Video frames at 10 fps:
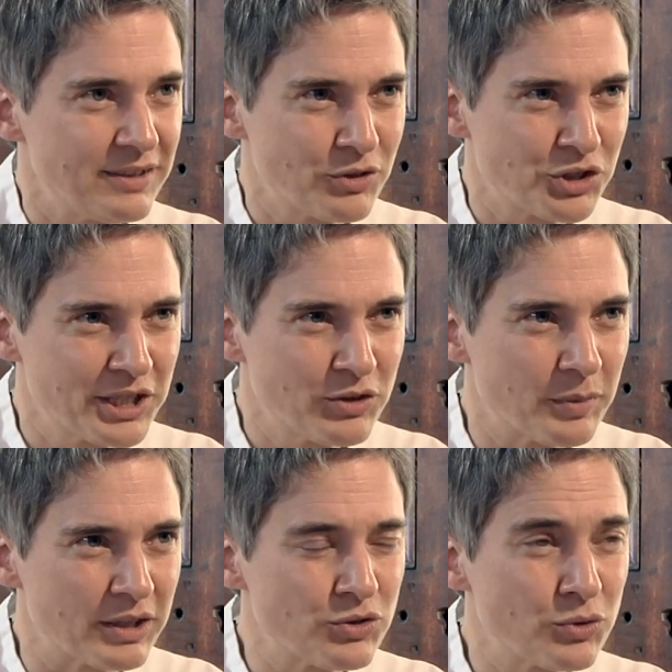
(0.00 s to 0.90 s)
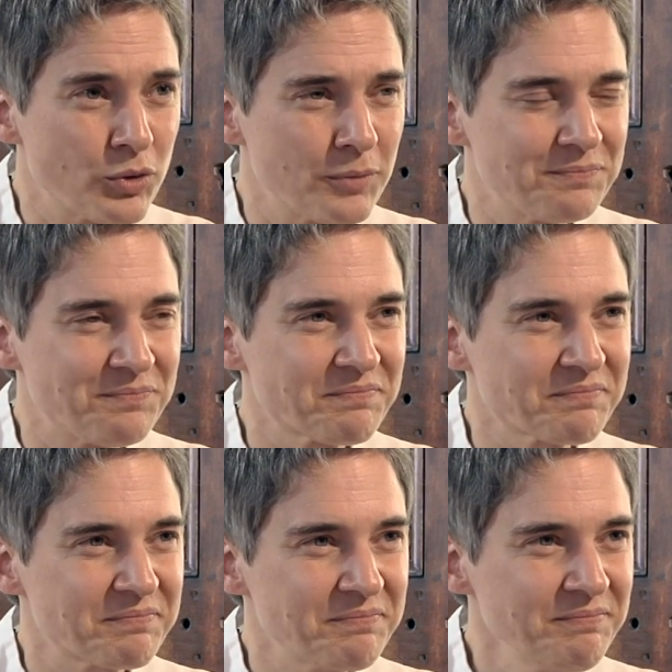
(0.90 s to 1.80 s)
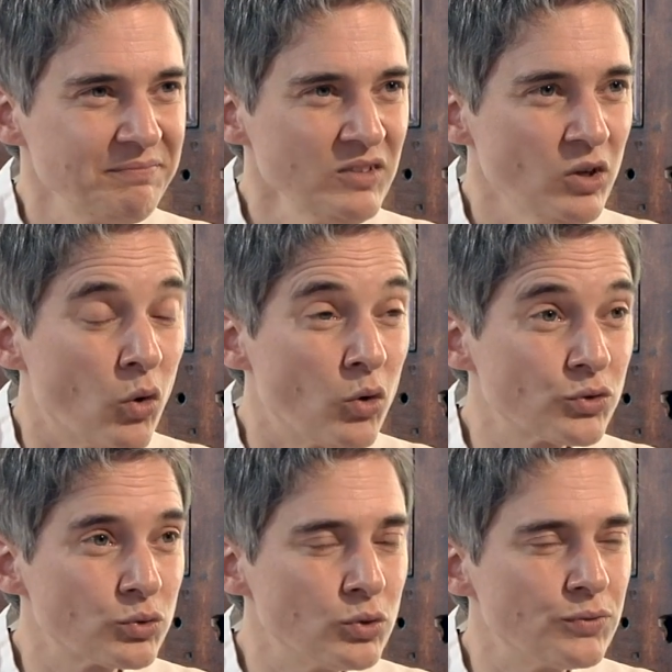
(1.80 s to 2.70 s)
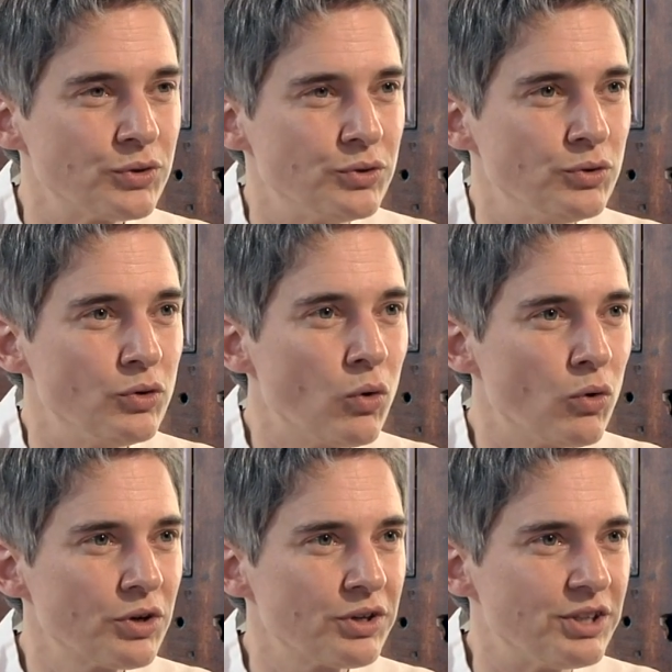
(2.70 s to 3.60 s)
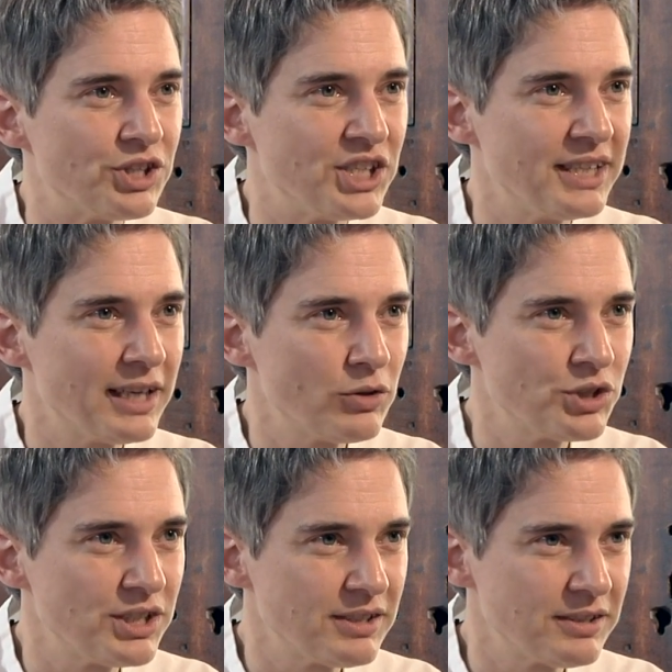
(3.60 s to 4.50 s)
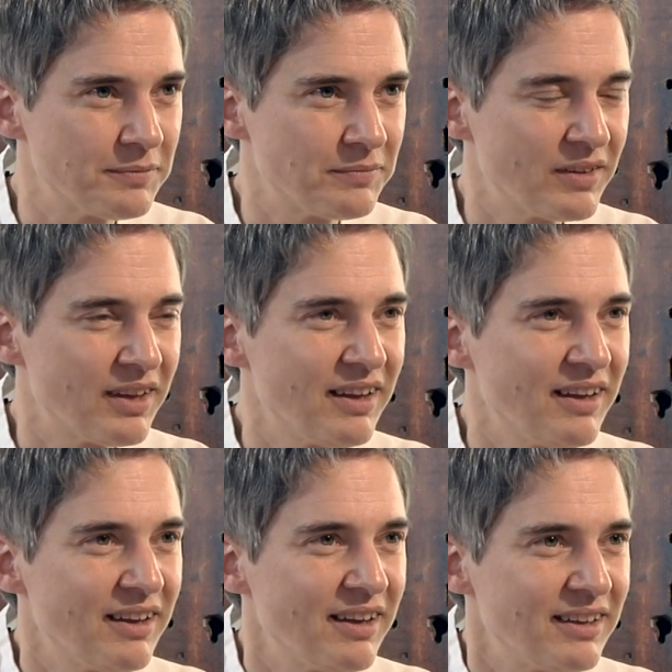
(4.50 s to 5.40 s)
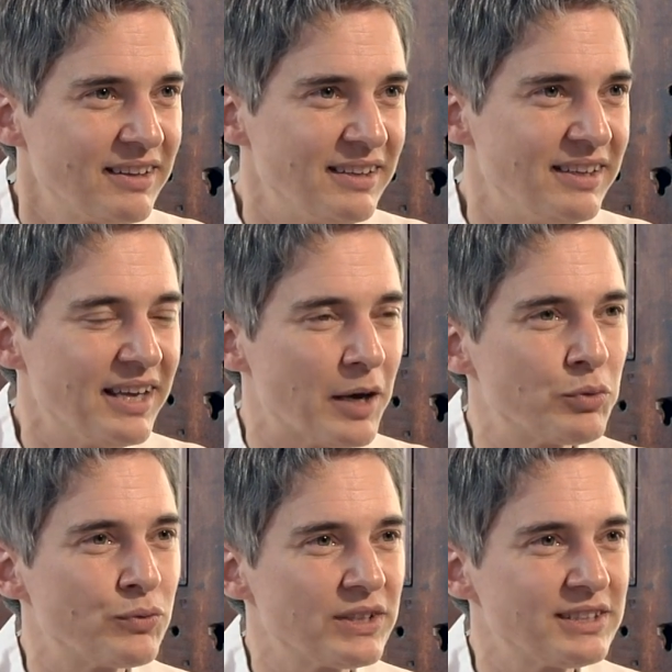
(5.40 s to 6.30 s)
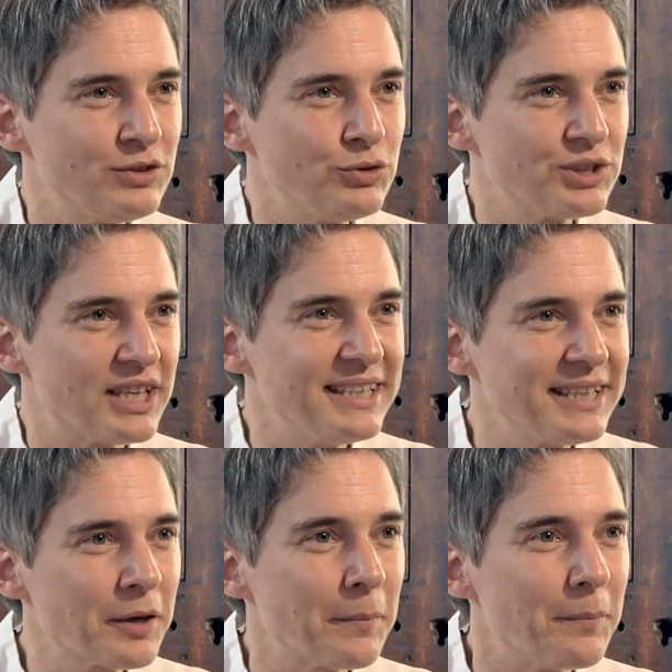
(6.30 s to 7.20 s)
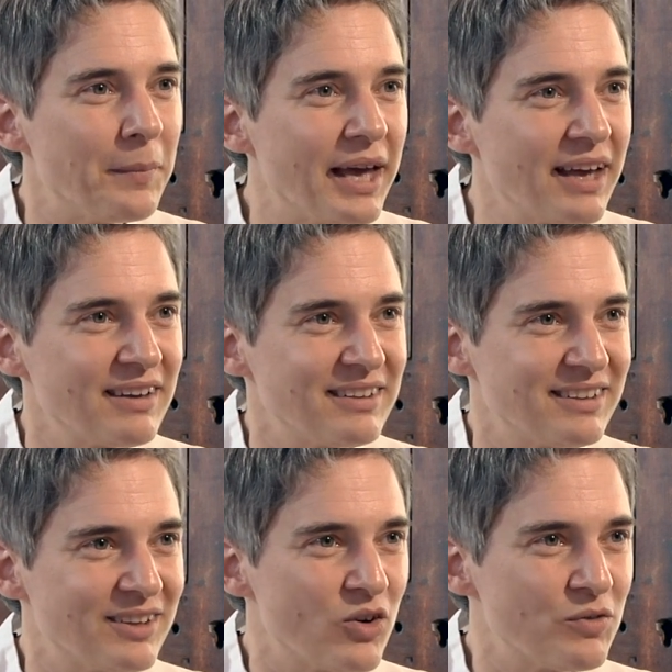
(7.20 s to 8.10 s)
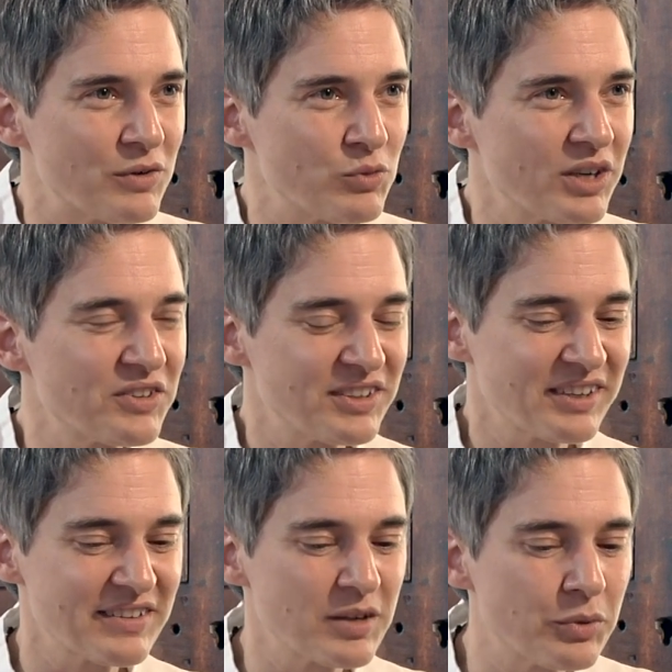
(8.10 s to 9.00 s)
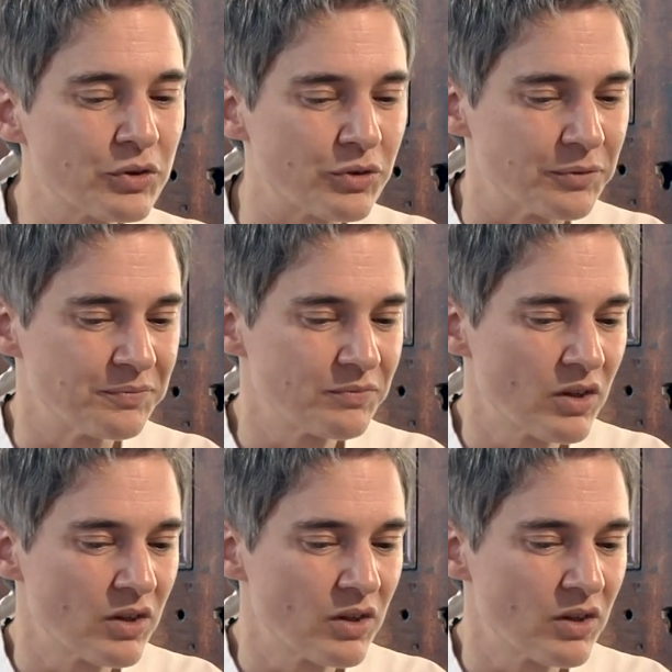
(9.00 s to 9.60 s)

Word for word: l'évangile de Matthieu, on trouve une longue généalogie qui est un peu fastidieuse à lire, mais euh, on va voir que c'est très important.